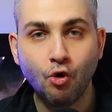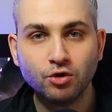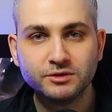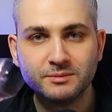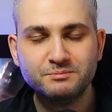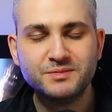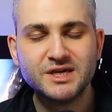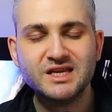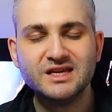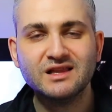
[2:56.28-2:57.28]
он
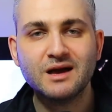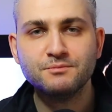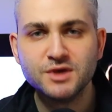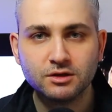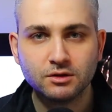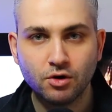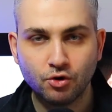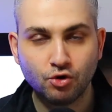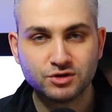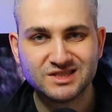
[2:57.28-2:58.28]
переломил
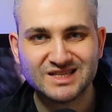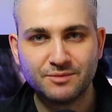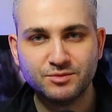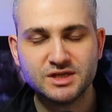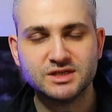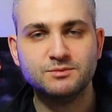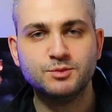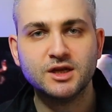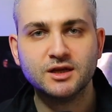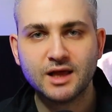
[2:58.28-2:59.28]
ход событий,
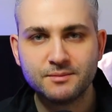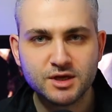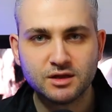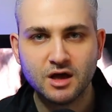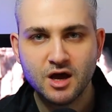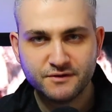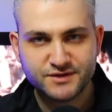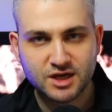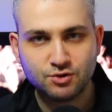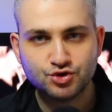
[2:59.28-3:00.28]
переломил.
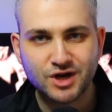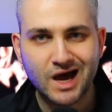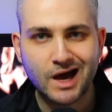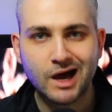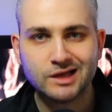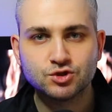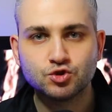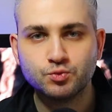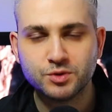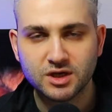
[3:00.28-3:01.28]
Все уже
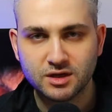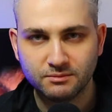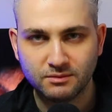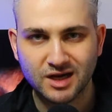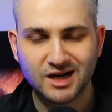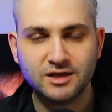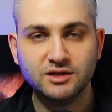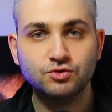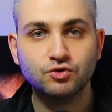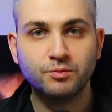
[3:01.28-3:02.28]
отступили,
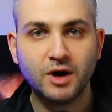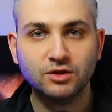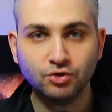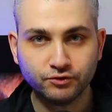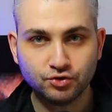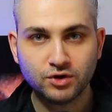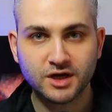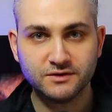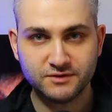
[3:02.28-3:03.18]
моральный дух пал, но вдруг они